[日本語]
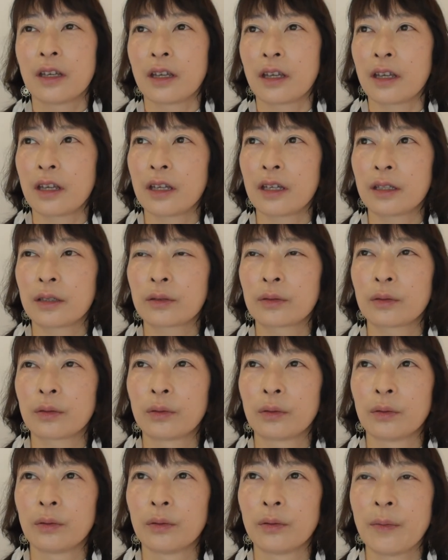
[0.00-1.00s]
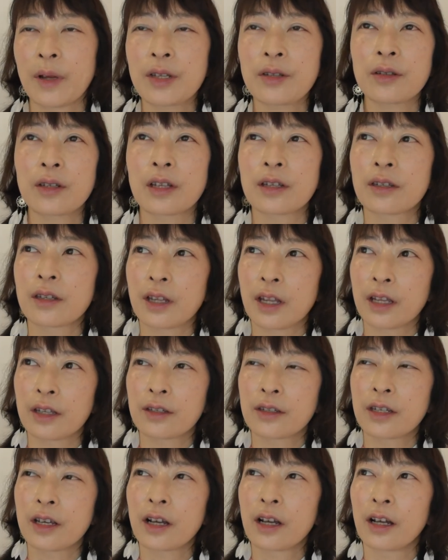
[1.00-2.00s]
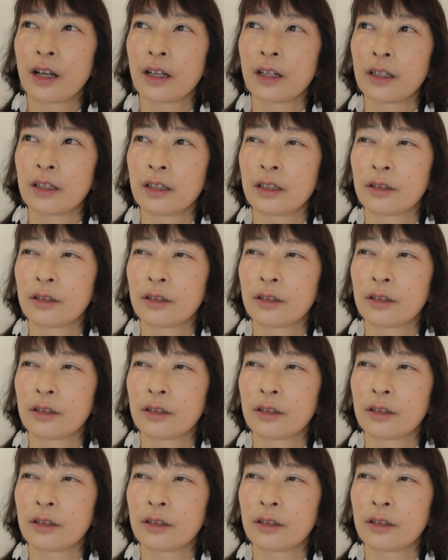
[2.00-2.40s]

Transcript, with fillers: えー、っとまずですねじゃあ